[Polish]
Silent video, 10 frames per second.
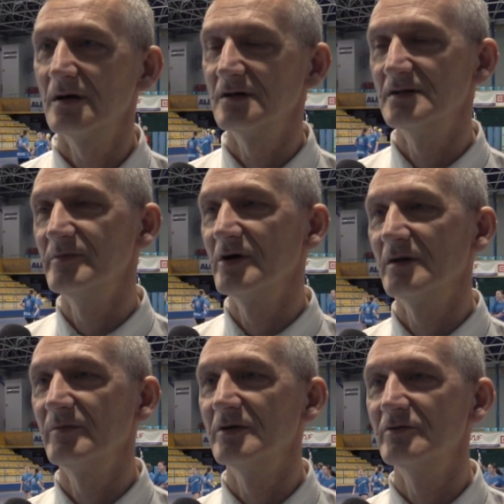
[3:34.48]
Akademii
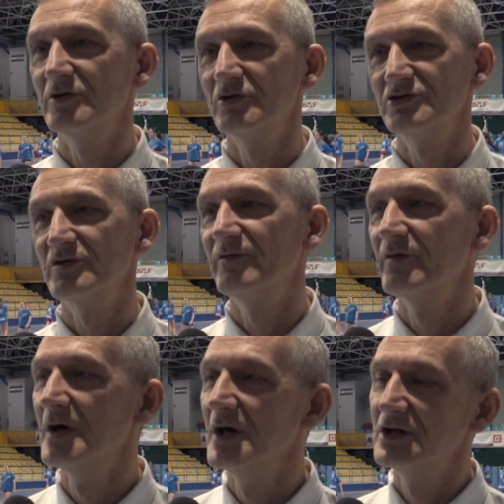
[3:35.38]
Handballu Ruchorzów,
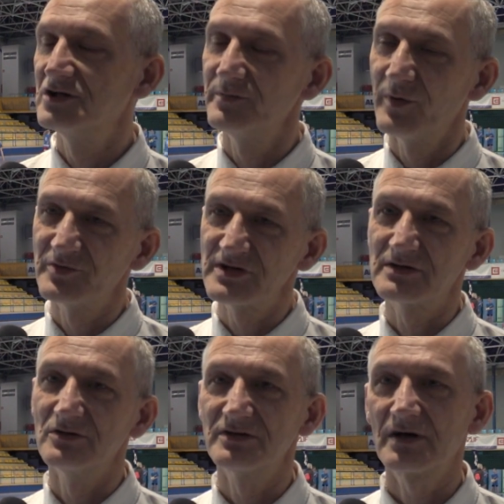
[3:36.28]
czy poprzez
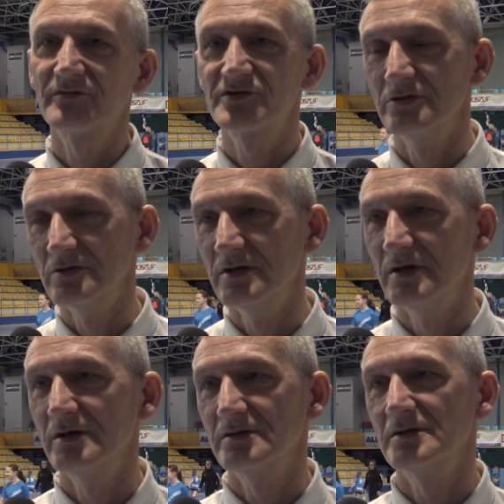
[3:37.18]
kontakt w szkole
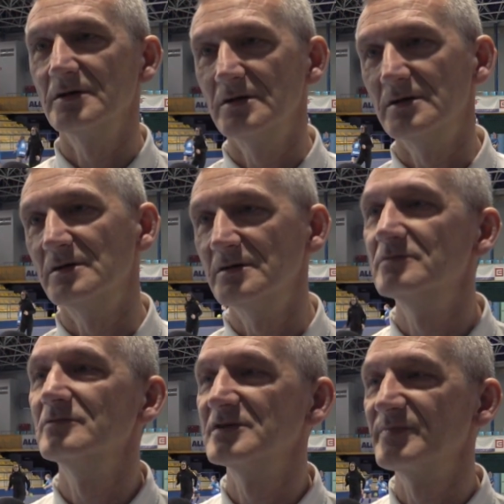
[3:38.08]

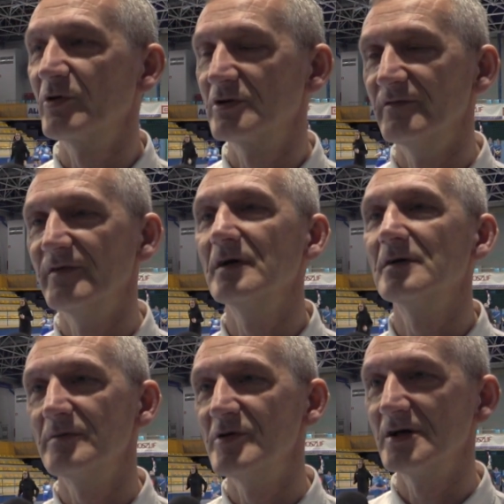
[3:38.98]

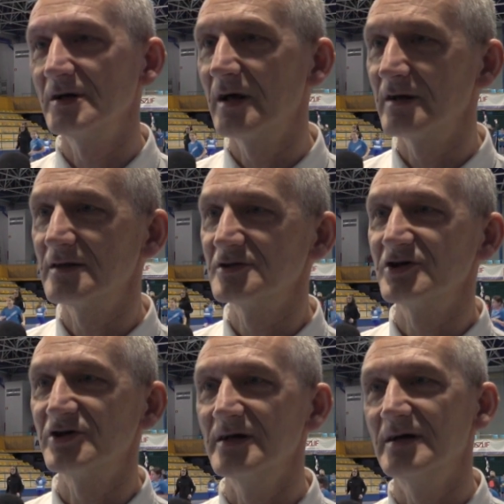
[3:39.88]
sportowej imienia Gerarda
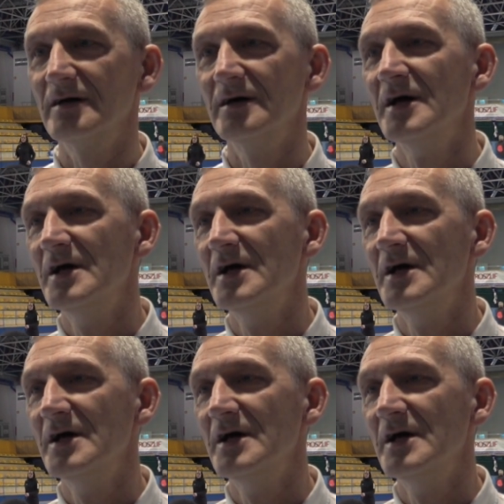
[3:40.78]
Cieślika.